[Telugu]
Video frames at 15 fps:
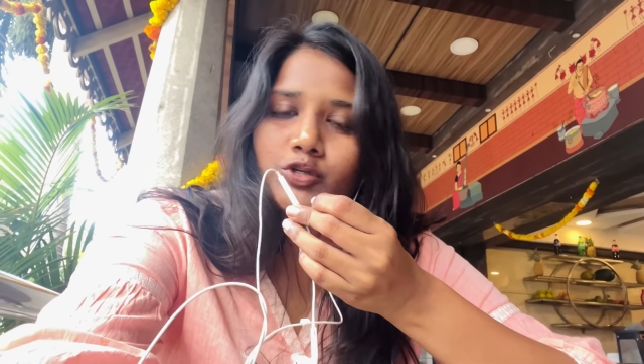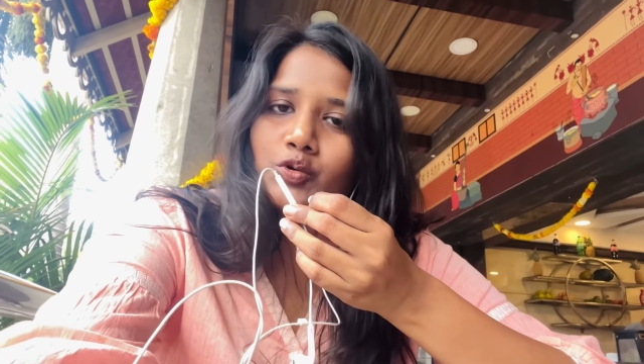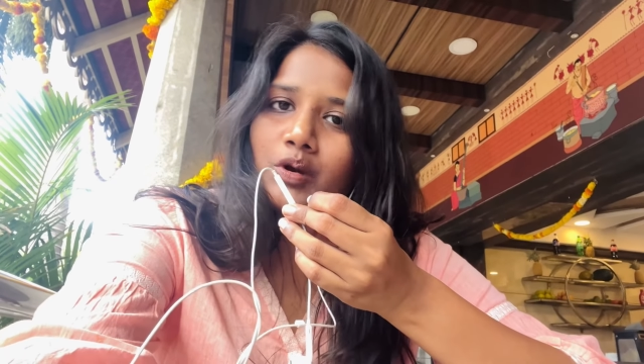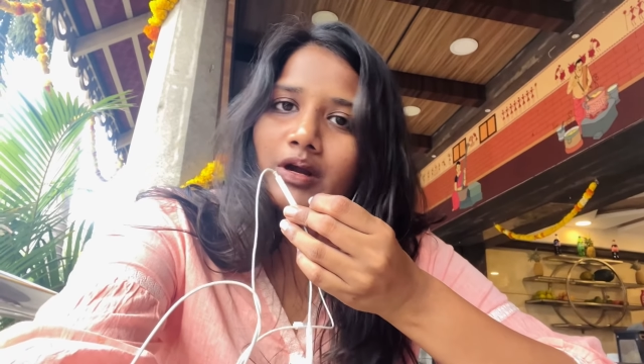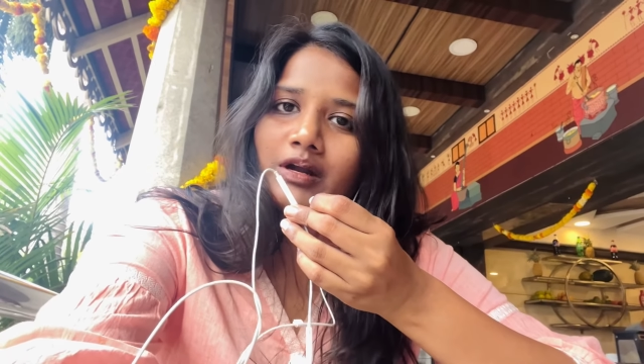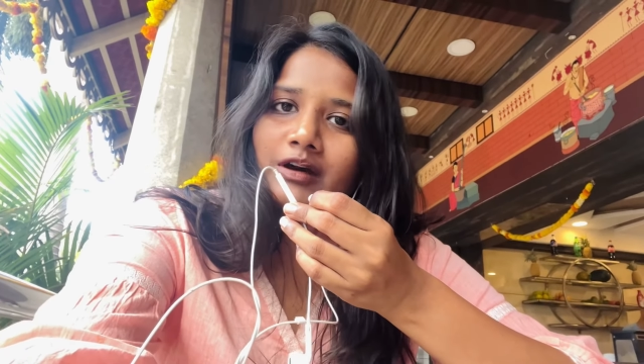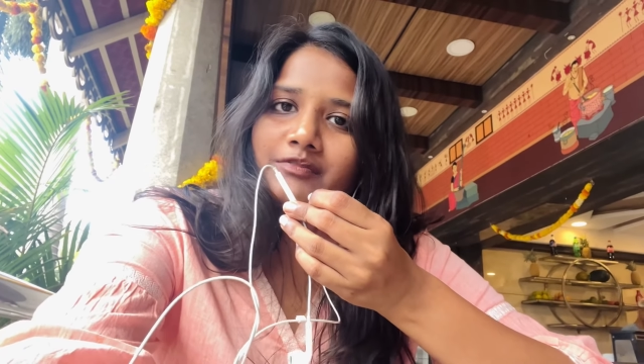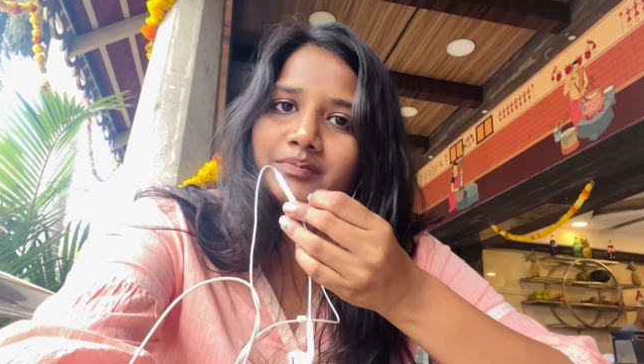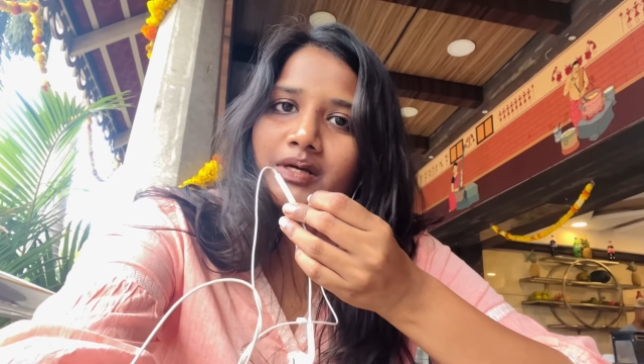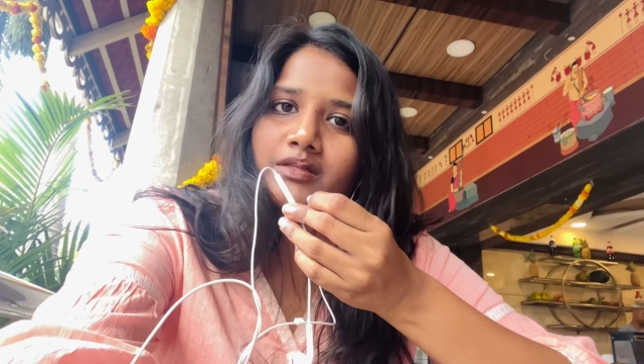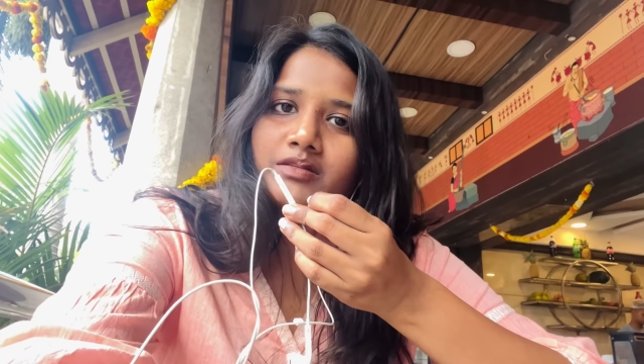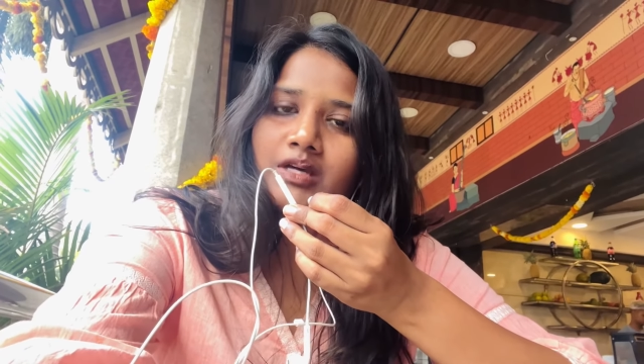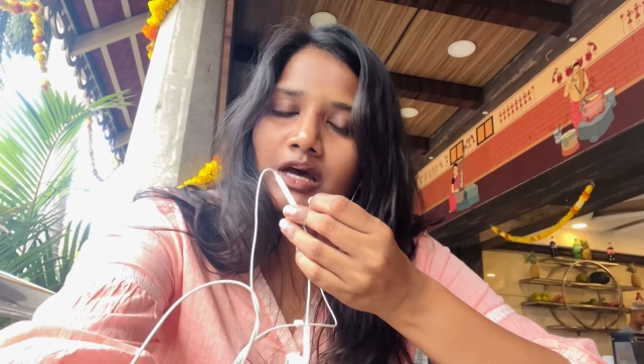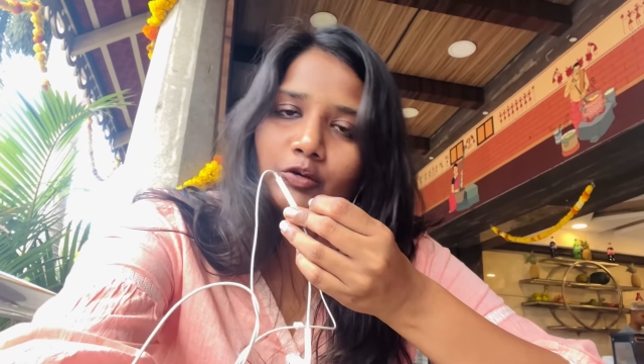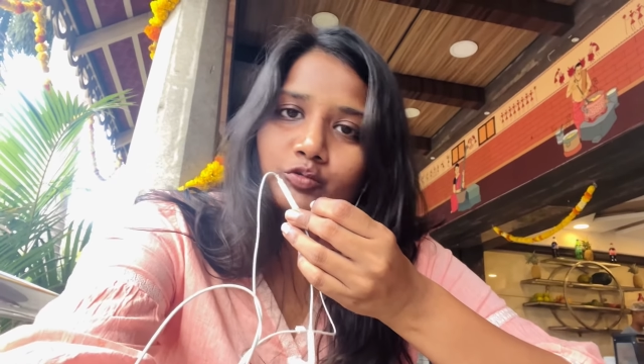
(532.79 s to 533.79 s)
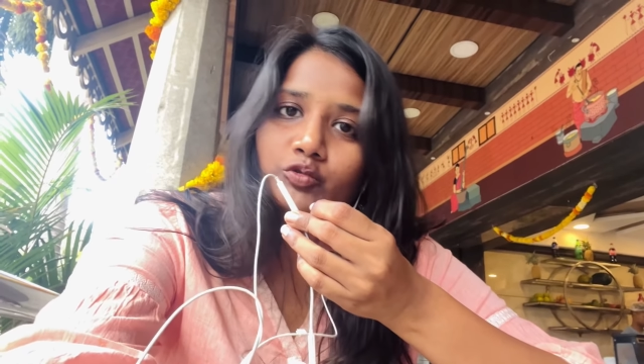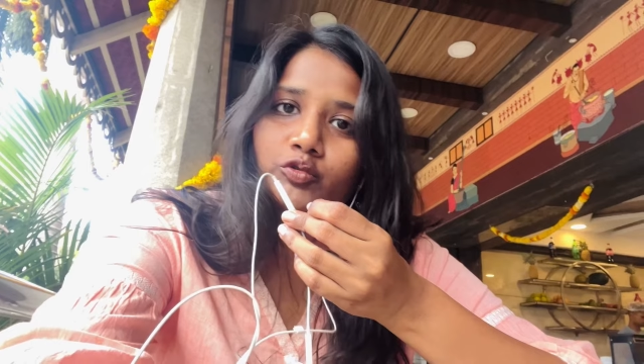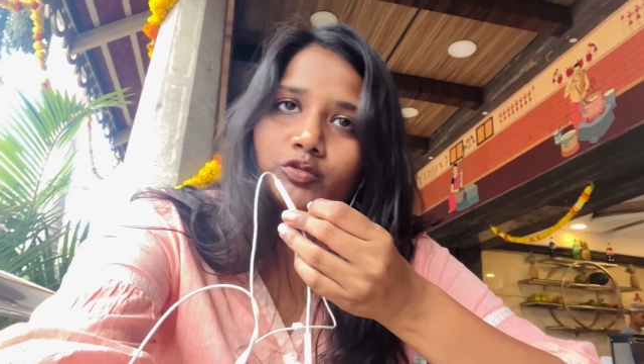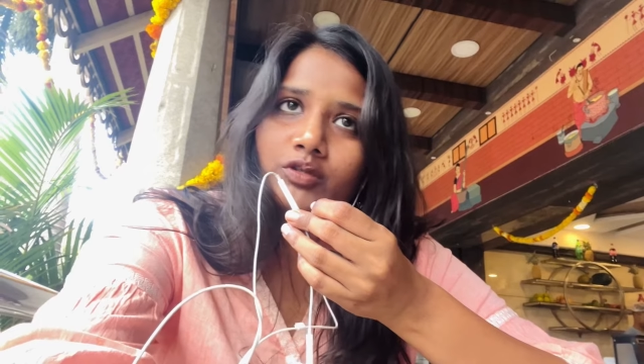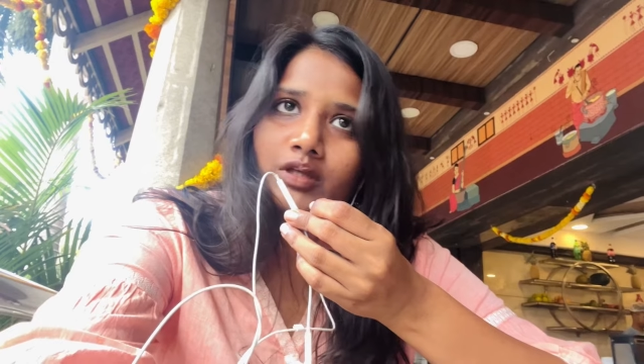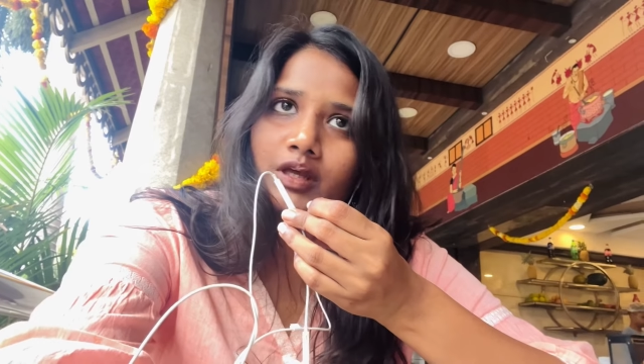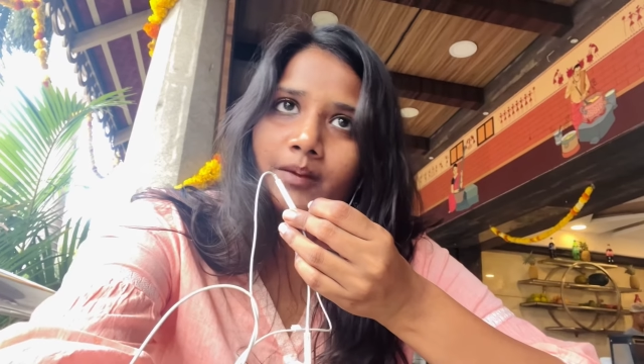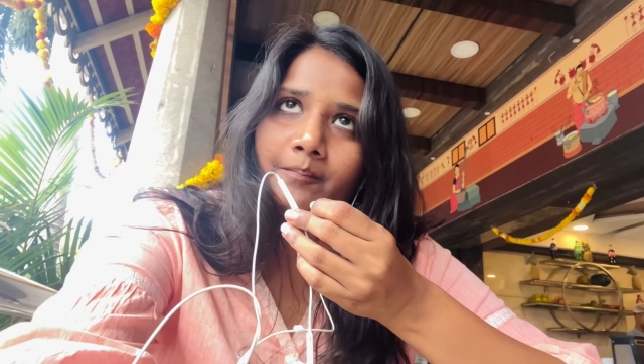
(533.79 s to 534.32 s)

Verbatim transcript: టూ అండ్ హాఫ్ మంత్స్ అవుతుంది